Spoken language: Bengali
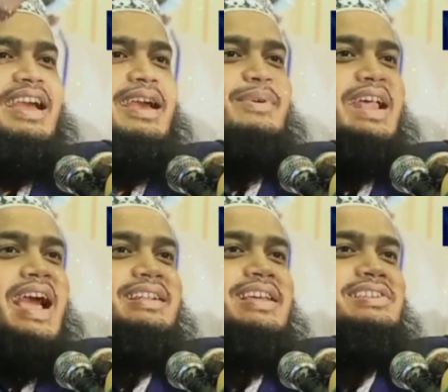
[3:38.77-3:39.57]
এবার
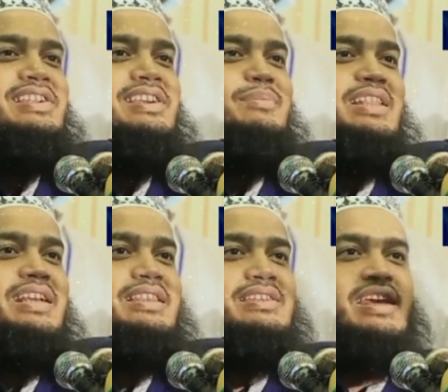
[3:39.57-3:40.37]
একটা জিনিস আমরা
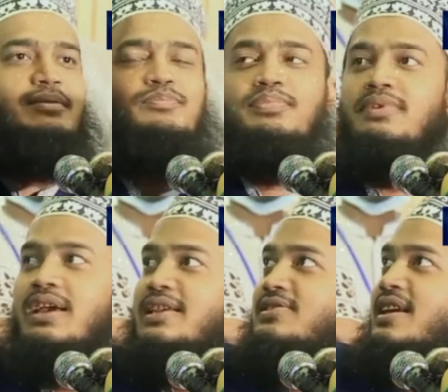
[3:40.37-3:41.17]
দেখতে চাই
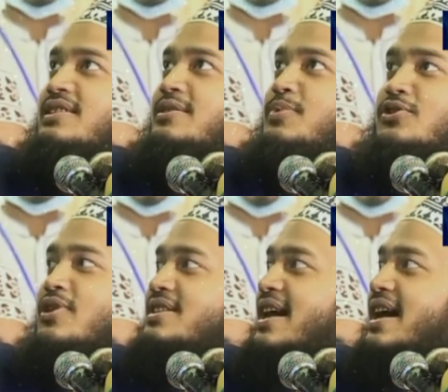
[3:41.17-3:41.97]
স্টেজের
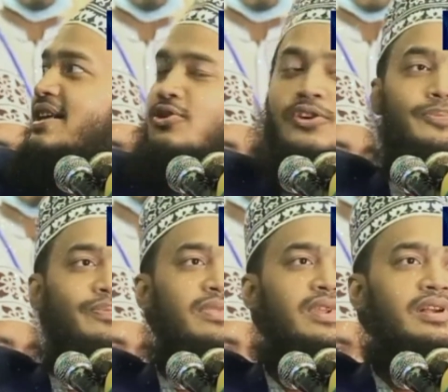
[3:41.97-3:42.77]
পিছনে যারা আছো
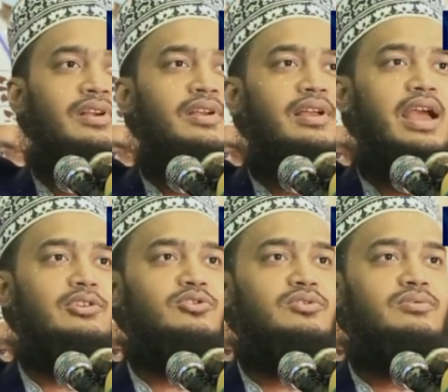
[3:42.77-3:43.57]

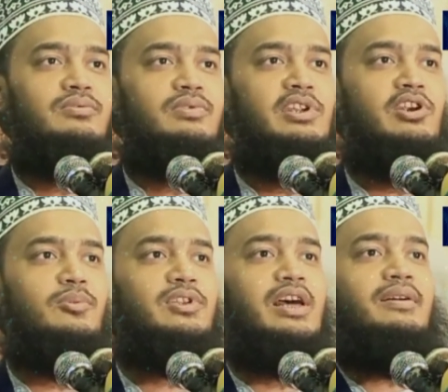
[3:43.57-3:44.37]
একটু
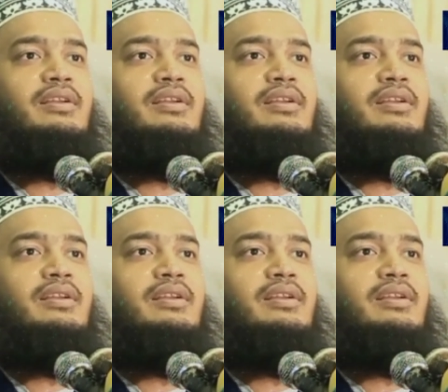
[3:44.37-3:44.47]
নীরবতা